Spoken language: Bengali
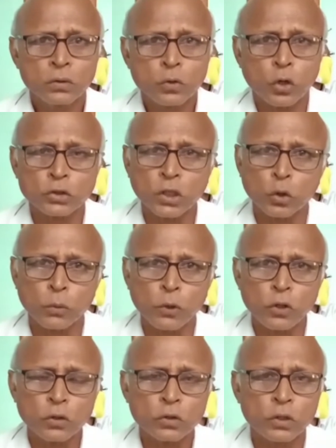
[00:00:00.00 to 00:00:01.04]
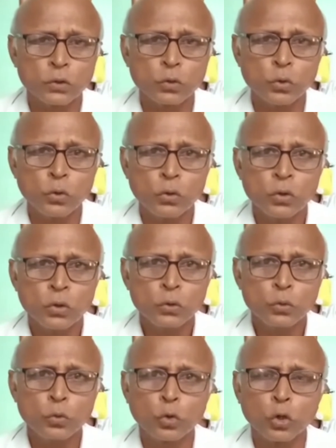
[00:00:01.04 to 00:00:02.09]
খরচা দেবো কিন্তু
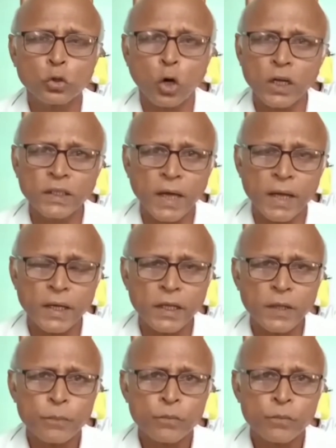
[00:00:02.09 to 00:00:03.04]
দুটো দলই দেয়নি